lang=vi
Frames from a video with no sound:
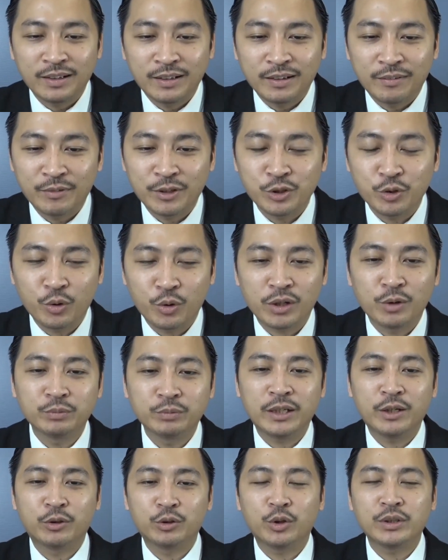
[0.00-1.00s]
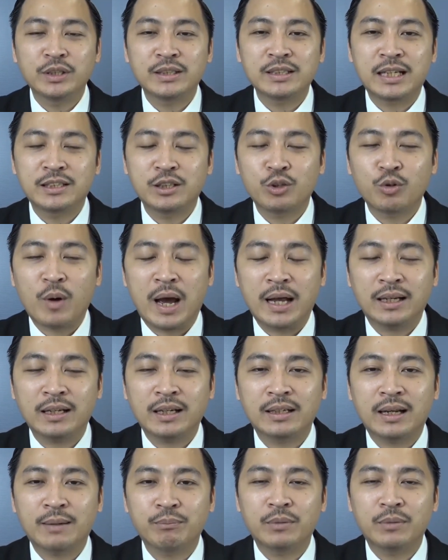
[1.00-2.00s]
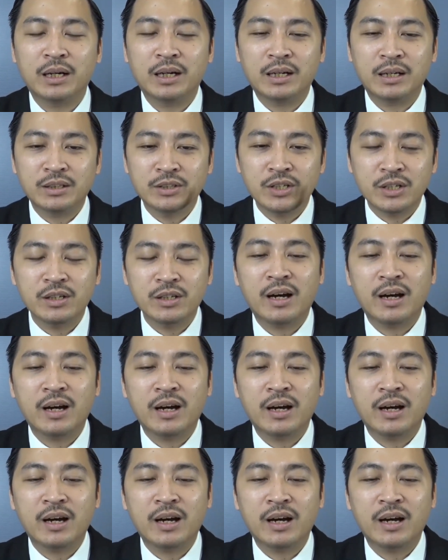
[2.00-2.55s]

ví dụ cái công ty của tôi trên sàn chứng khoán là năm ờ, trước nữa